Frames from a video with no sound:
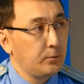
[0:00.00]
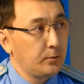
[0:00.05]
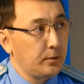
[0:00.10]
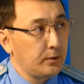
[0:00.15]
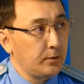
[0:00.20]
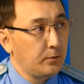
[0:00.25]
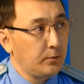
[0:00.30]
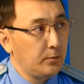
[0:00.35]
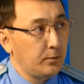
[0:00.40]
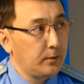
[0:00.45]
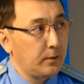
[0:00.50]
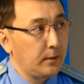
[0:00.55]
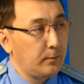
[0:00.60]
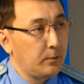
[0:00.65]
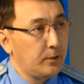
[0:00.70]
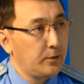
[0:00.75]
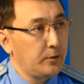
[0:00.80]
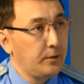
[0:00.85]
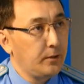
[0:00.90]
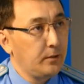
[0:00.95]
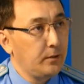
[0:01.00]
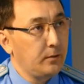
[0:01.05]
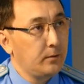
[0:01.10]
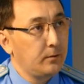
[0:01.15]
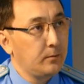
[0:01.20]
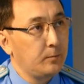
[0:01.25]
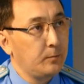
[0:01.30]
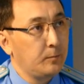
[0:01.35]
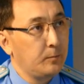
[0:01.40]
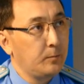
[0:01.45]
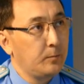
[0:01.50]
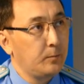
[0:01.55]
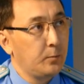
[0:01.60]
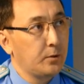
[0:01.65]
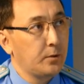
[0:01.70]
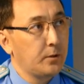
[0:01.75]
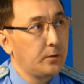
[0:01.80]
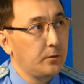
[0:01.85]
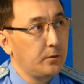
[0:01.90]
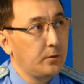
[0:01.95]
у нас идет обращений. По
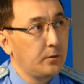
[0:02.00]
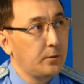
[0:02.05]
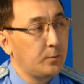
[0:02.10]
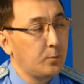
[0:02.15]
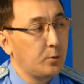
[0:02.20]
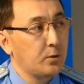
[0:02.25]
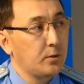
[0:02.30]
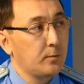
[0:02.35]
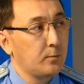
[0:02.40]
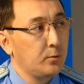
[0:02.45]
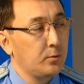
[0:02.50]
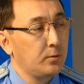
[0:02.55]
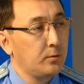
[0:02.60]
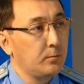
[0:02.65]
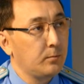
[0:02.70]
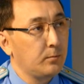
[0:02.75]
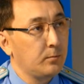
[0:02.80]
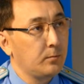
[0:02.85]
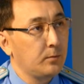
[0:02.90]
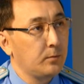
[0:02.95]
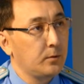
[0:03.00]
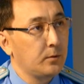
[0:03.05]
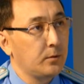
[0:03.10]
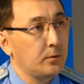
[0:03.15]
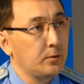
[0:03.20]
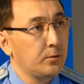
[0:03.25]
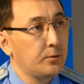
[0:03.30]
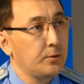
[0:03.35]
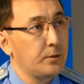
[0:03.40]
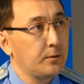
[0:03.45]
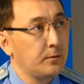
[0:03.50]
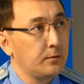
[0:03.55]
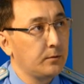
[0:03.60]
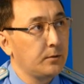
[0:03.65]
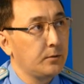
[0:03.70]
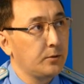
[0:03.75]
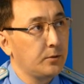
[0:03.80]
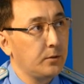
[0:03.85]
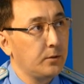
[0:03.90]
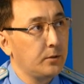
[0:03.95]
сравнению с прошлым годом где-то существенное
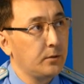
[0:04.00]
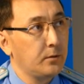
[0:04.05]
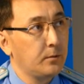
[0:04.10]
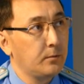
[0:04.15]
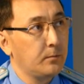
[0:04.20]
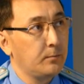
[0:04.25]
снижение,